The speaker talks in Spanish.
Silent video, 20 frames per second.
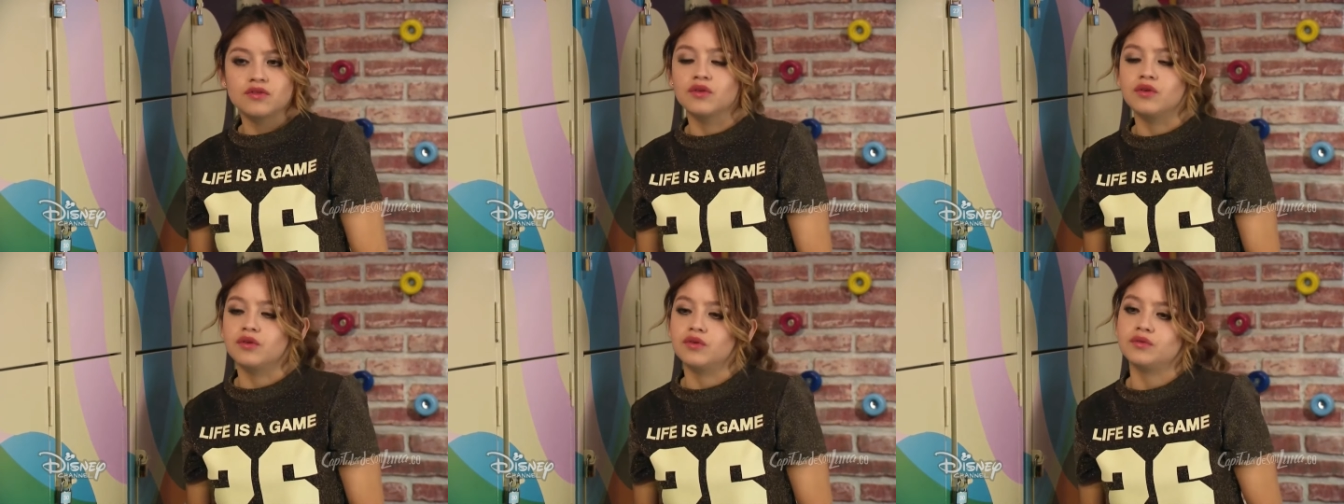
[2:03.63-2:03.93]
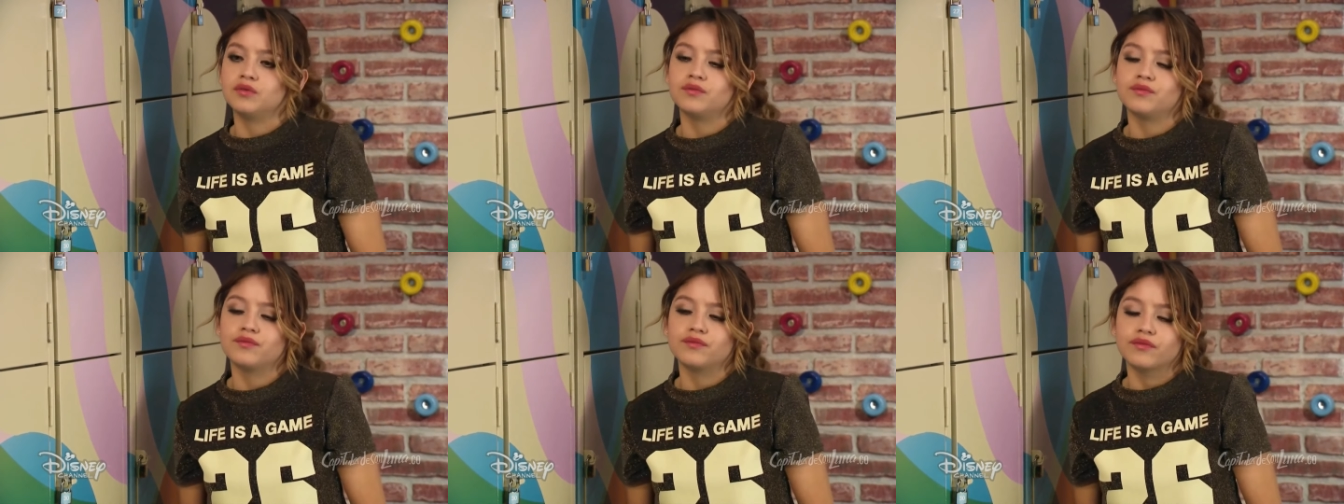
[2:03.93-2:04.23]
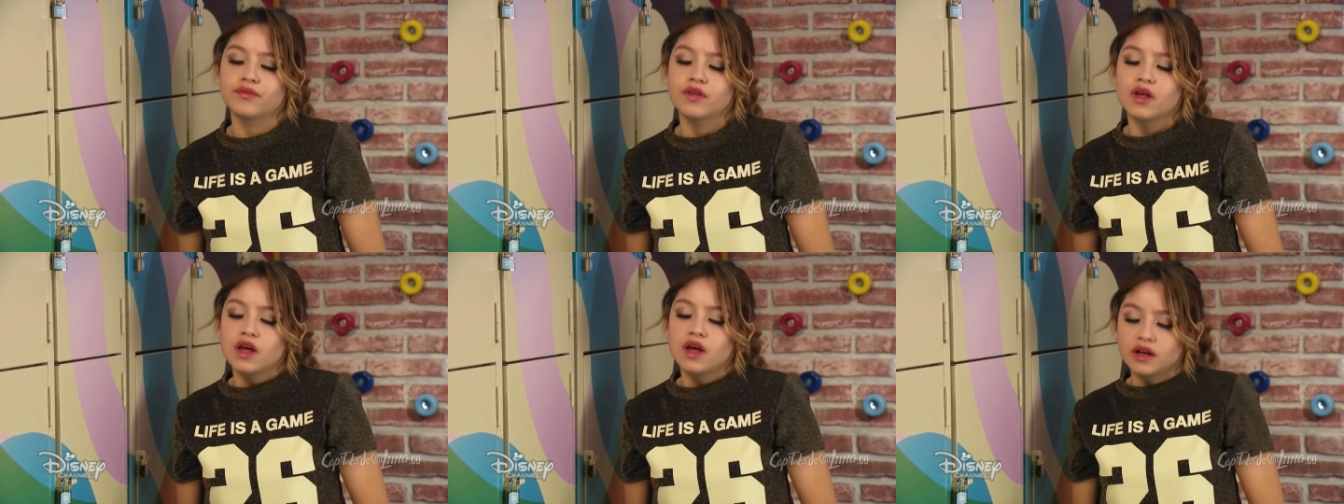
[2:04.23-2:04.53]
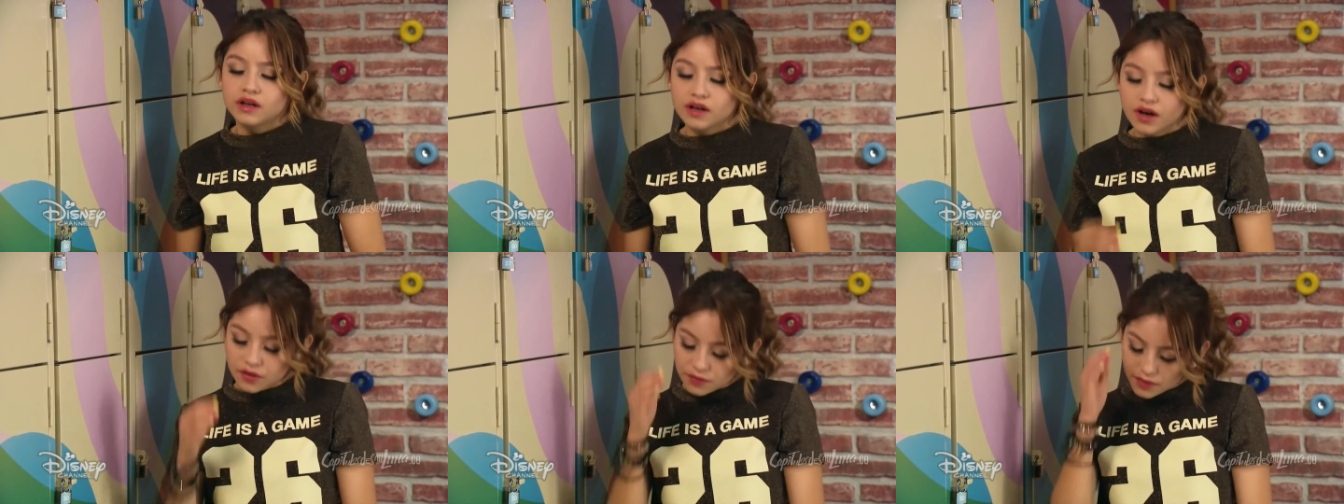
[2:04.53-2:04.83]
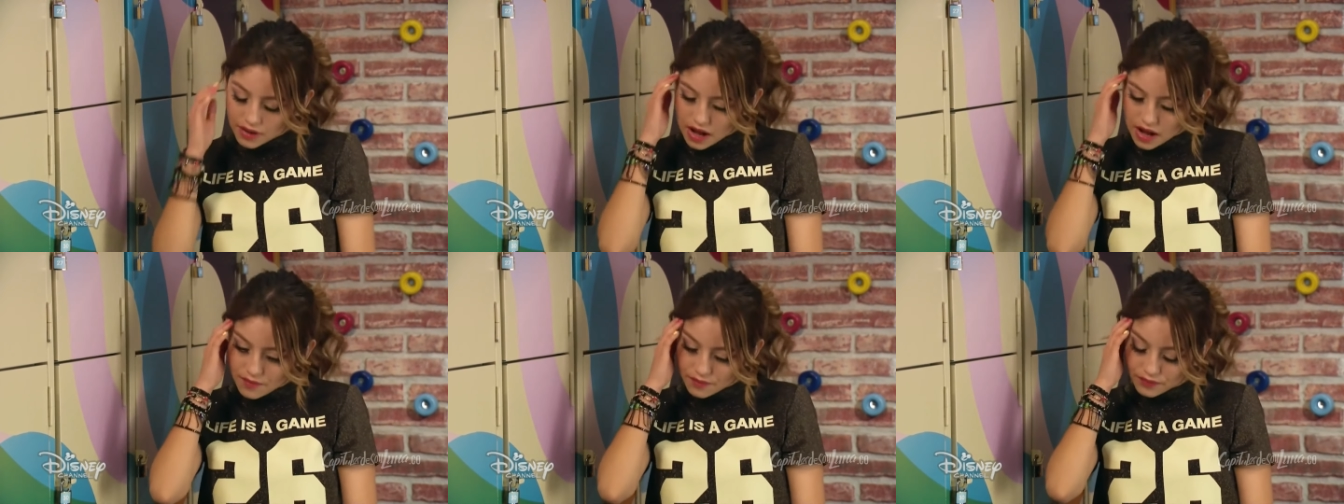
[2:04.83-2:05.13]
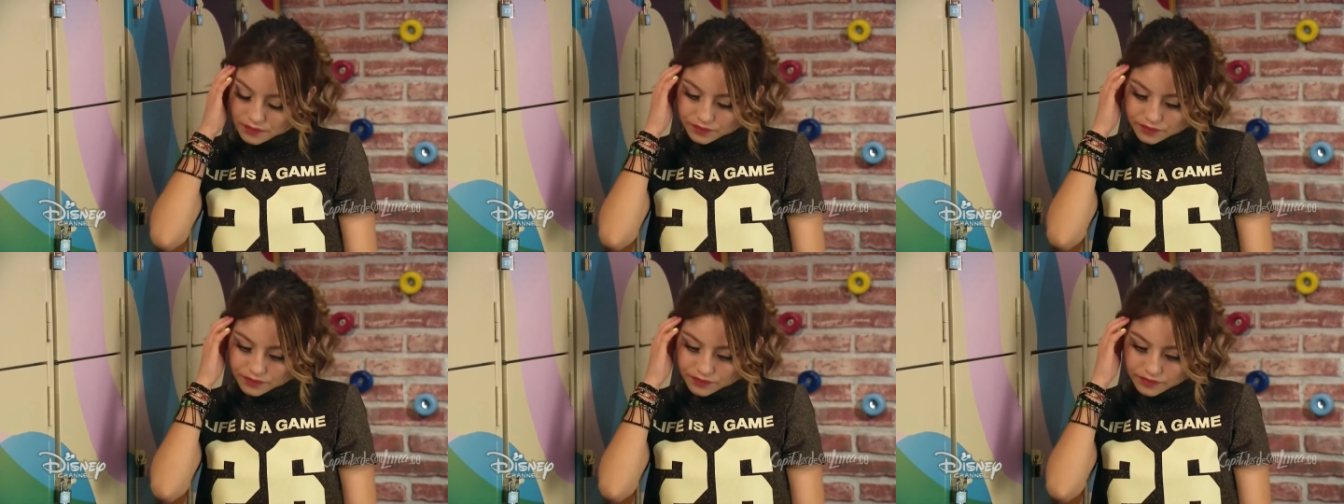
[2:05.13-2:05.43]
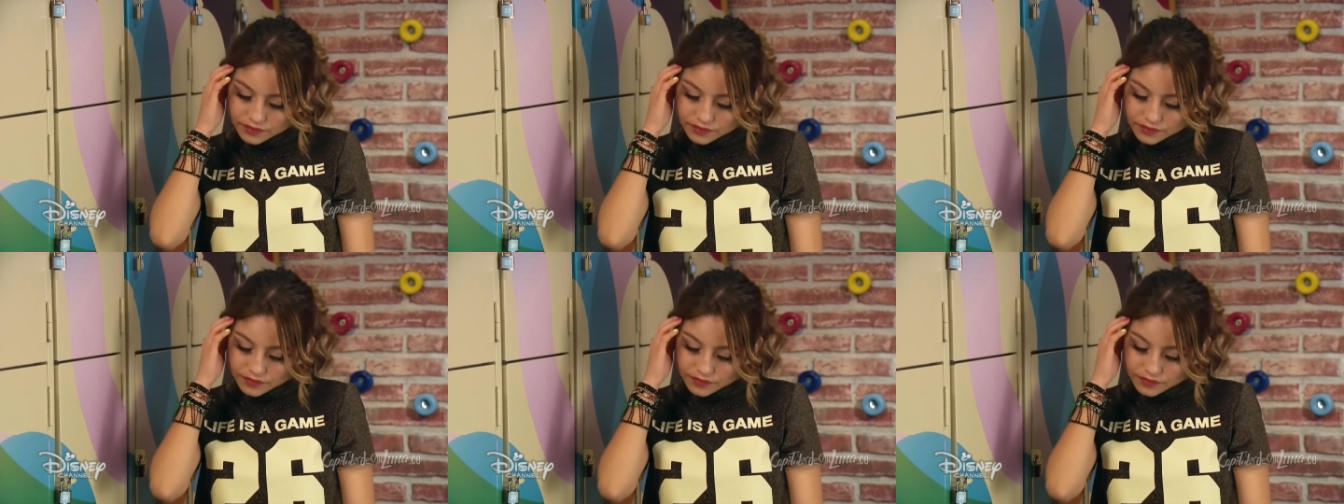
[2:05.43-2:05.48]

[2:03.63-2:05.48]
No. Claro, mira,